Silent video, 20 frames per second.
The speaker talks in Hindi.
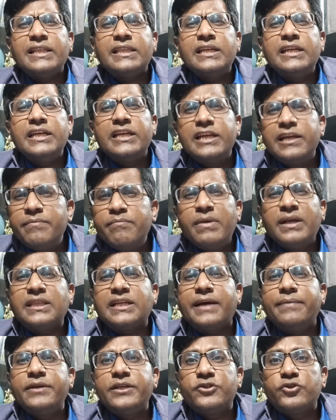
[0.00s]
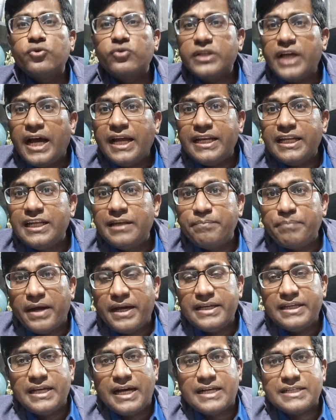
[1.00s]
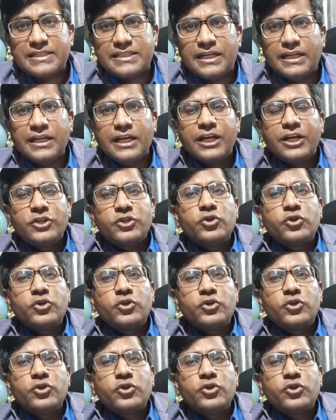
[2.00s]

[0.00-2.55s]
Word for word: इतनी हिम्मत कभी जुटा नहीं पाई आज तक